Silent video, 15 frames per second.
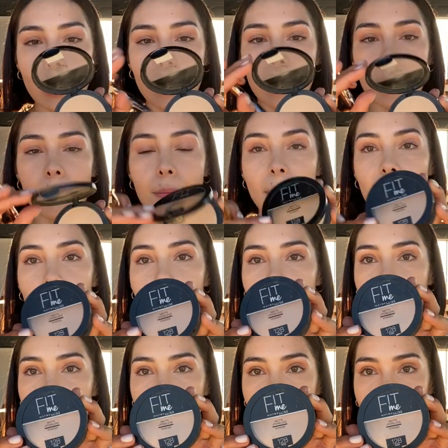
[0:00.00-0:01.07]
Ee,
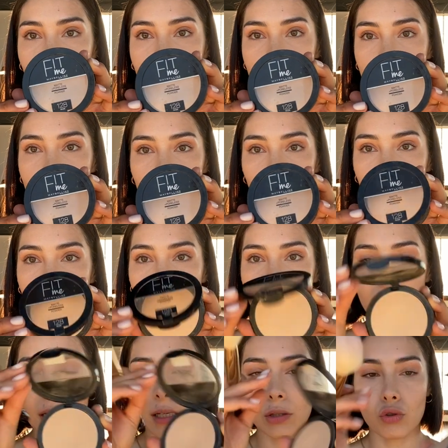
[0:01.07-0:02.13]
Maybelline Fit Me'nin
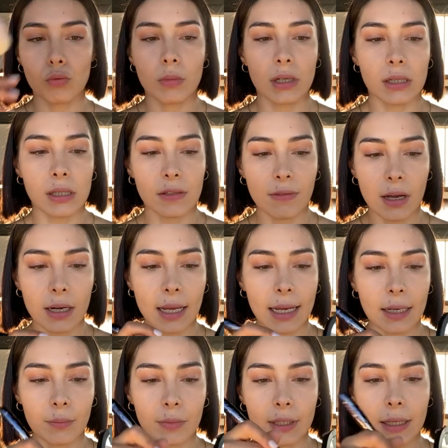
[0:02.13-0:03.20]
128 numarası var
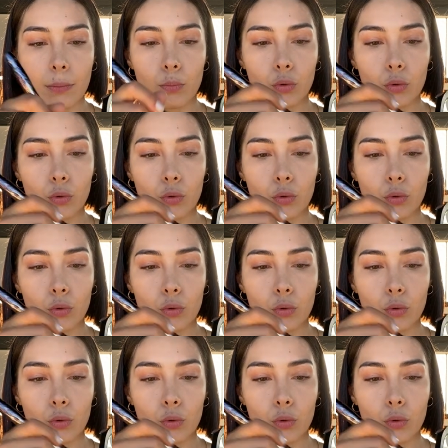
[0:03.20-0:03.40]
elimde.